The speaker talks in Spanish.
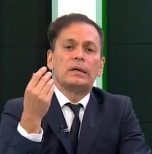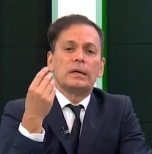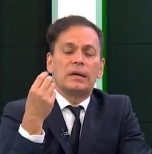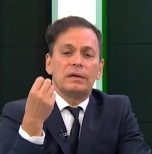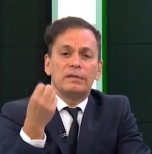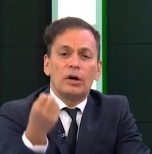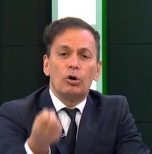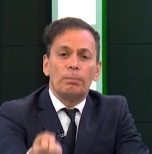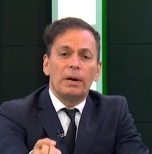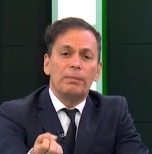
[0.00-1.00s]
Que se
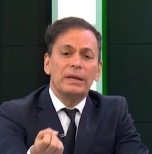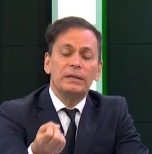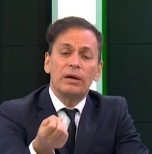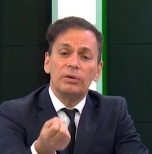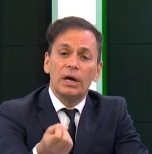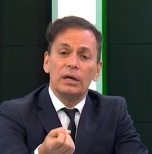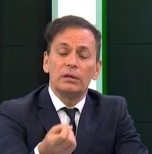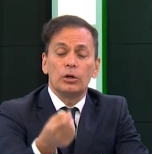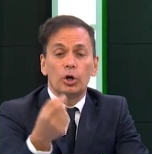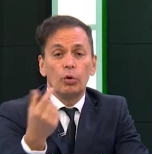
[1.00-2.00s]
complemente
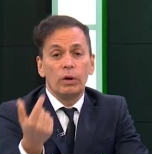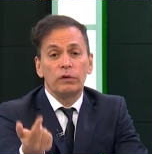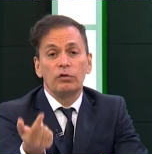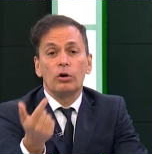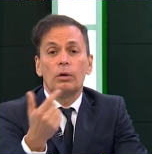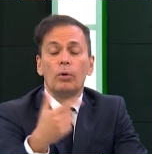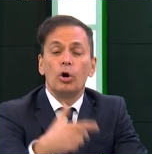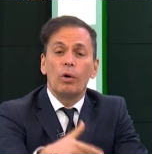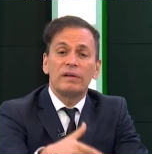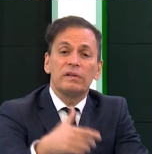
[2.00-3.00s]
bien, grueso, como
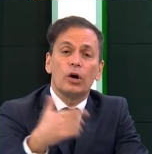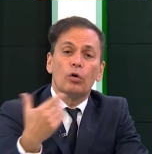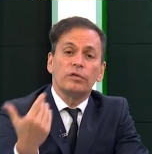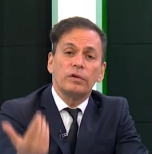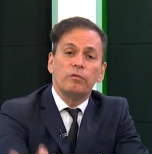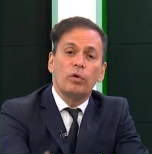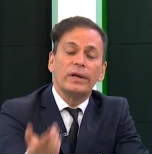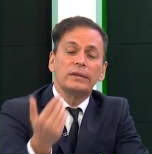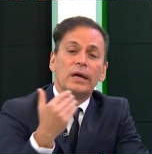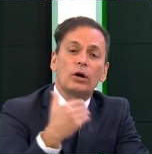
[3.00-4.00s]
lo hace con
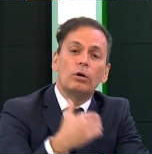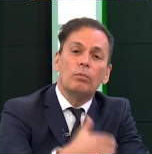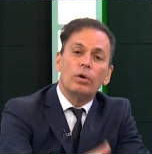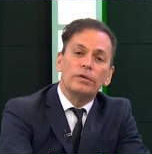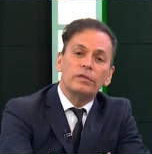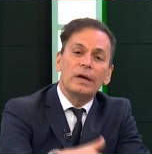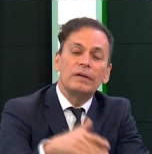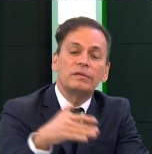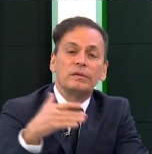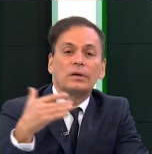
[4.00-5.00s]
Cifuente, con
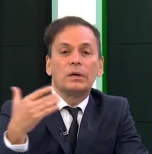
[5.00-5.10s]
Moisés,